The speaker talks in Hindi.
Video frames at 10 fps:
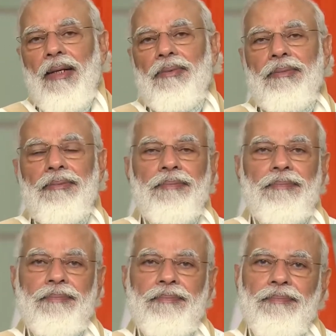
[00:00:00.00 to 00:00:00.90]
हूं
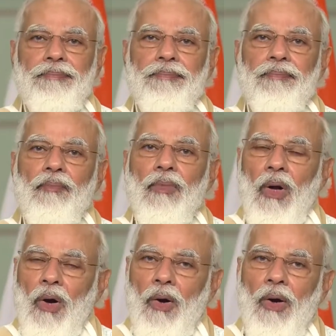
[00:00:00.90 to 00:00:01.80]

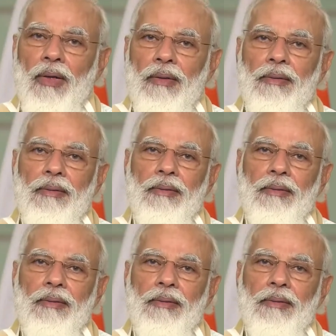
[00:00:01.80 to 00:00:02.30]
और